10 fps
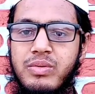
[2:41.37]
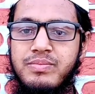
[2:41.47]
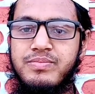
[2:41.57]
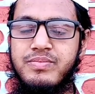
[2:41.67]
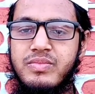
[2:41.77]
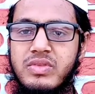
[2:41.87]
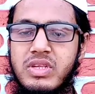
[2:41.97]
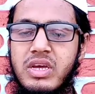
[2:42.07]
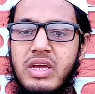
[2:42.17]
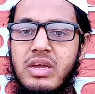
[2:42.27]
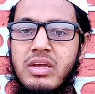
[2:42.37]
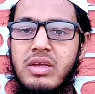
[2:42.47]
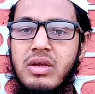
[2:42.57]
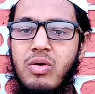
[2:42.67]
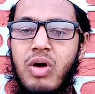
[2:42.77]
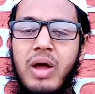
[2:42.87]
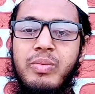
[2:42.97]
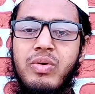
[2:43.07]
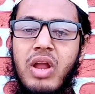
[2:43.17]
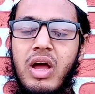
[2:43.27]
গলাফুলা বা
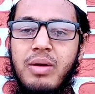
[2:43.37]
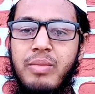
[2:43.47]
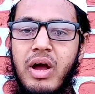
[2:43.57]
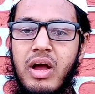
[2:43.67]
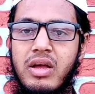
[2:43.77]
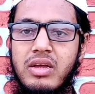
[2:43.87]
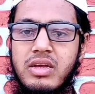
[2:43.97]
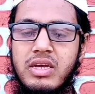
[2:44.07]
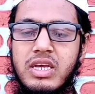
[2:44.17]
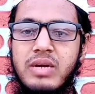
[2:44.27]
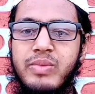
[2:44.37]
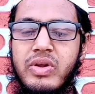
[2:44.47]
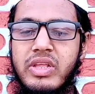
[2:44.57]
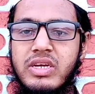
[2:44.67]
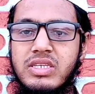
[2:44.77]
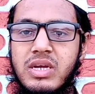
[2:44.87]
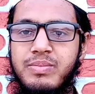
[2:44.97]
হিমোরোজিক সেপ্টিসেমিয়া রোগটা এটা